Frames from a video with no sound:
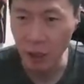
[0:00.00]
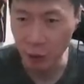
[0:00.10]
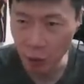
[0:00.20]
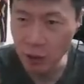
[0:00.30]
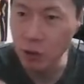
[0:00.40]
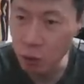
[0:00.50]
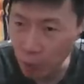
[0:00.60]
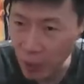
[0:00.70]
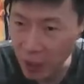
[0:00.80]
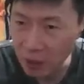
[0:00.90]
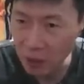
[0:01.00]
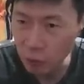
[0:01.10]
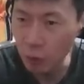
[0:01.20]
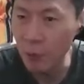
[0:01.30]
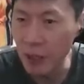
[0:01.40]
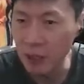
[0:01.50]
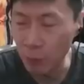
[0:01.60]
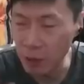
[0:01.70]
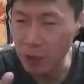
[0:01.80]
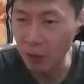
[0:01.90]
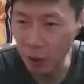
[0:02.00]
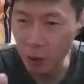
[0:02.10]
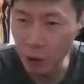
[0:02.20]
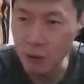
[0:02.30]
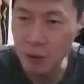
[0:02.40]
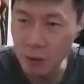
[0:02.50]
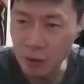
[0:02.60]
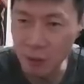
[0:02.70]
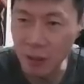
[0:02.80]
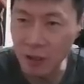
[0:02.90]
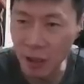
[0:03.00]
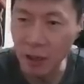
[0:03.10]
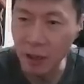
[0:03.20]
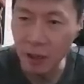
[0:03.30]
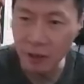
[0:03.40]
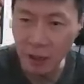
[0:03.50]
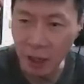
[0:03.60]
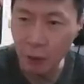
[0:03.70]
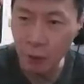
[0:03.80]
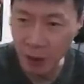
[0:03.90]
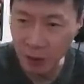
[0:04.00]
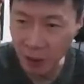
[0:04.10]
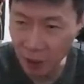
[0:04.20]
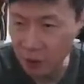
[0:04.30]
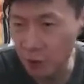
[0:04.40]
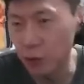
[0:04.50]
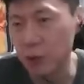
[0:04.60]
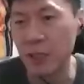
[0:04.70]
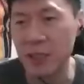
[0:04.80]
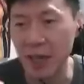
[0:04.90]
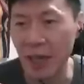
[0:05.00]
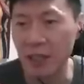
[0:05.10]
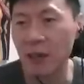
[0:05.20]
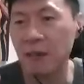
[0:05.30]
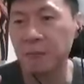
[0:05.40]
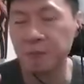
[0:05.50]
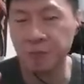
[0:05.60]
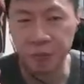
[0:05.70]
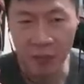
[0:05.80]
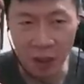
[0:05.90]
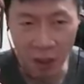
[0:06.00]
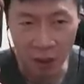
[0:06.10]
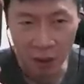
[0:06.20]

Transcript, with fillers: 尤其是做媒体的，做媒体我们讲到六四，基本上在大陆的平台就是被夹掉啊。